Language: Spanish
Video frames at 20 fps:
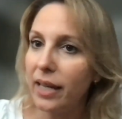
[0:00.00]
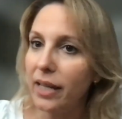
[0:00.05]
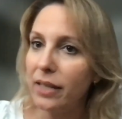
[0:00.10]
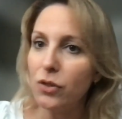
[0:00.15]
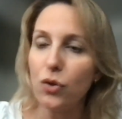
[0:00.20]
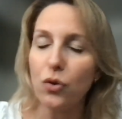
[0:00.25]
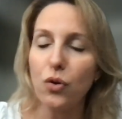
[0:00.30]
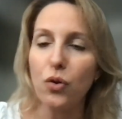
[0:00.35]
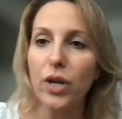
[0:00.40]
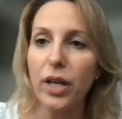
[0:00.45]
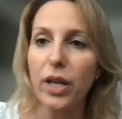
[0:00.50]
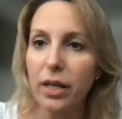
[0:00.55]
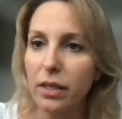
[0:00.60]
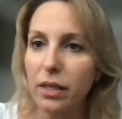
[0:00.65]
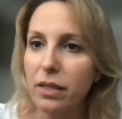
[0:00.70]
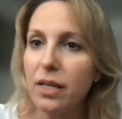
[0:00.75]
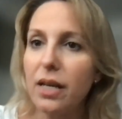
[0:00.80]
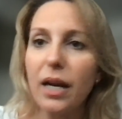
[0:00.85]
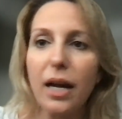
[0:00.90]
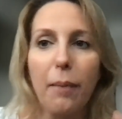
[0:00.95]
Eso no quiere
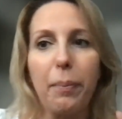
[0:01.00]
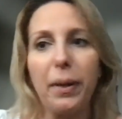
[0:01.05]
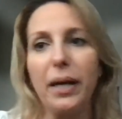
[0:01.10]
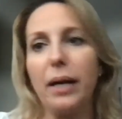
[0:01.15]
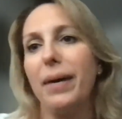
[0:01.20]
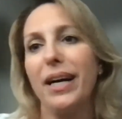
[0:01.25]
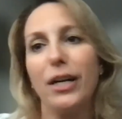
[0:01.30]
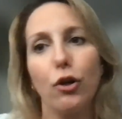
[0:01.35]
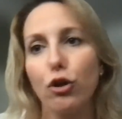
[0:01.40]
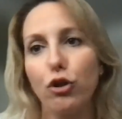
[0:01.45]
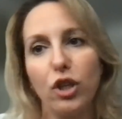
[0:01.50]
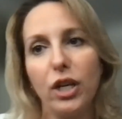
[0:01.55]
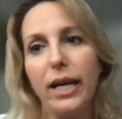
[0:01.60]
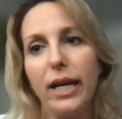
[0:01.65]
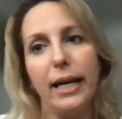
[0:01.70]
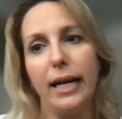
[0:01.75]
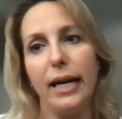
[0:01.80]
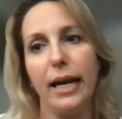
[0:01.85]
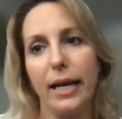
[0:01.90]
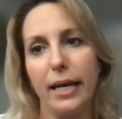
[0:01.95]
decir que Panamá no
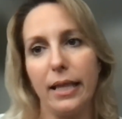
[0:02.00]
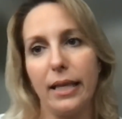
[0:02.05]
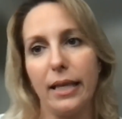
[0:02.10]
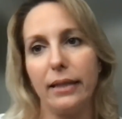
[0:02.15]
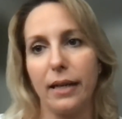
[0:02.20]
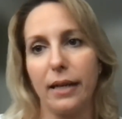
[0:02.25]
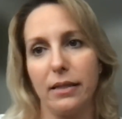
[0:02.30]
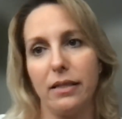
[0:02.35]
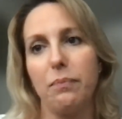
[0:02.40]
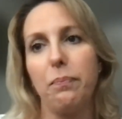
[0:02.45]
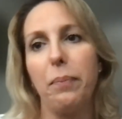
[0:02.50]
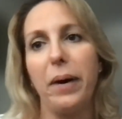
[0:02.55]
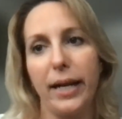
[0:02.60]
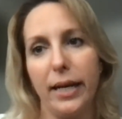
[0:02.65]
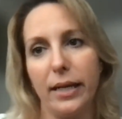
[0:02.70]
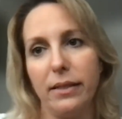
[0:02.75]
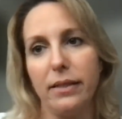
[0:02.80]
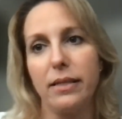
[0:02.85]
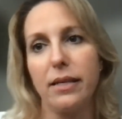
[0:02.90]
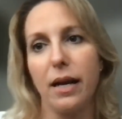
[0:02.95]
tiene ley de
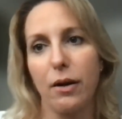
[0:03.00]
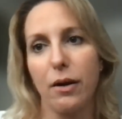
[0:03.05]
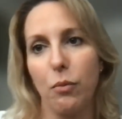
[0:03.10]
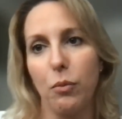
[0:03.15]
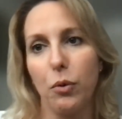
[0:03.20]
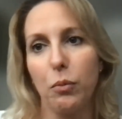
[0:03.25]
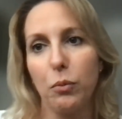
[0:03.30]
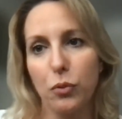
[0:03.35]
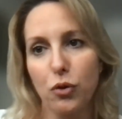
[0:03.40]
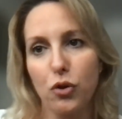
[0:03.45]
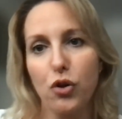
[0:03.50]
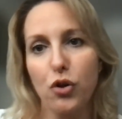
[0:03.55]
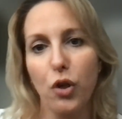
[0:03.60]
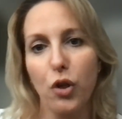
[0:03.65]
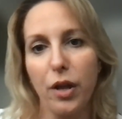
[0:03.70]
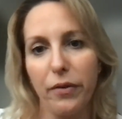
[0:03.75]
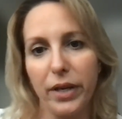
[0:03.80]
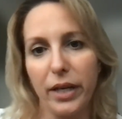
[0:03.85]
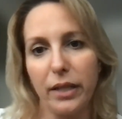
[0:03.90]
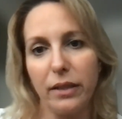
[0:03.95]
transparencia, como muchos
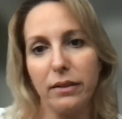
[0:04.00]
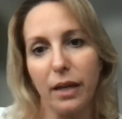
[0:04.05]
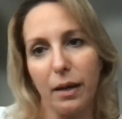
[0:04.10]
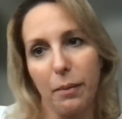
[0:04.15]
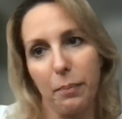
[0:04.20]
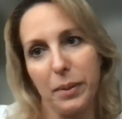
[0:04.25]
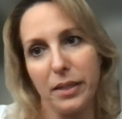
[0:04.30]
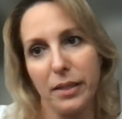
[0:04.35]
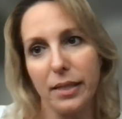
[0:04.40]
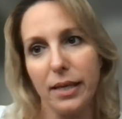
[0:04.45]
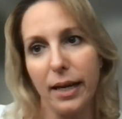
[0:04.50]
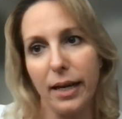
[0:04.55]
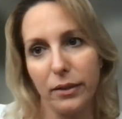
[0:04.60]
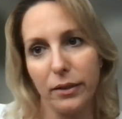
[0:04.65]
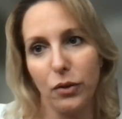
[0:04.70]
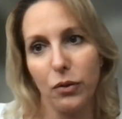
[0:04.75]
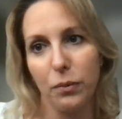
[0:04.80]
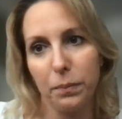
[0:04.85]
deben estar pensando.